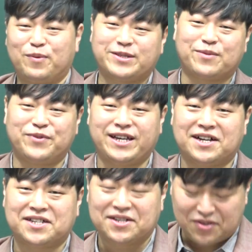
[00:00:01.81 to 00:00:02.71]
포어삭부이
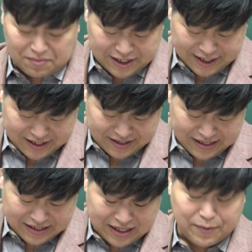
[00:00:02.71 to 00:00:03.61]
강창성입니다.
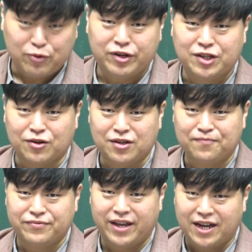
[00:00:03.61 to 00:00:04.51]
3일 우리
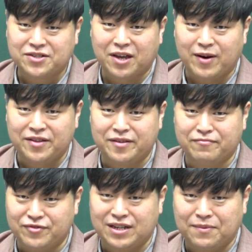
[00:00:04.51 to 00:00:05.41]
정적분의 해석에
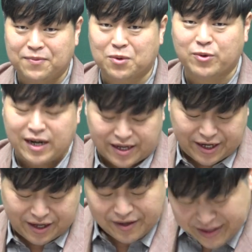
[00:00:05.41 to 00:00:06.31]
관련된 문제 한번 풀어보도록
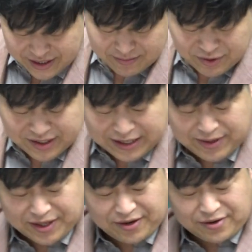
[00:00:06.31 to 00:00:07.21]
할게. 문제는
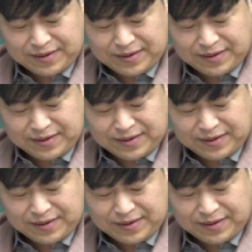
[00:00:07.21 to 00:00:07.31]
다음과 같아요.